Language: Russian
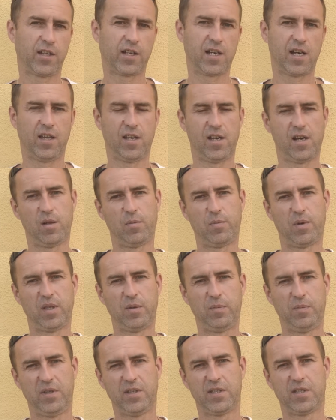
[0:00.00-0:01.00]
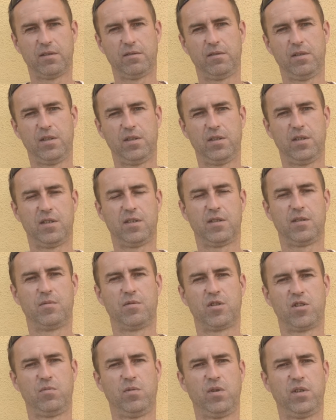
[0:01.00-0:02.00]
на канал, подписывайтесь,
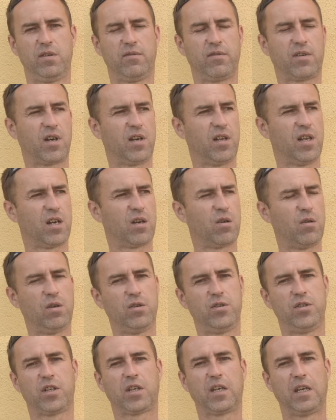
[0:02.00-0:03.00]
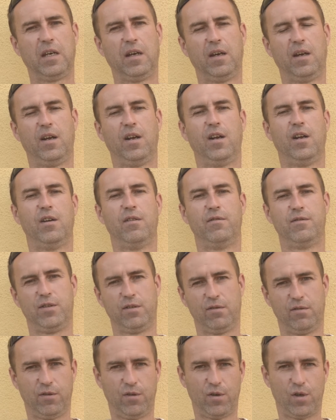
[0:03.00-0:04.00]
жмите в колокольчики.
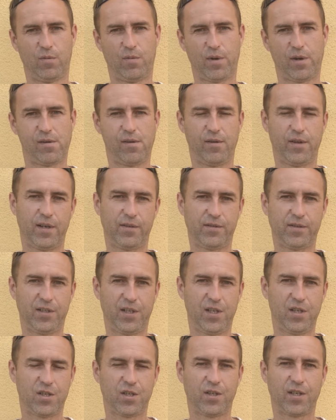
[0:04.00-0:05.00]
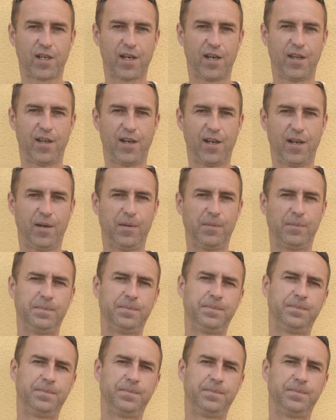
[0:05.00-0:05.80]
Всего доброго, до встречи на канале.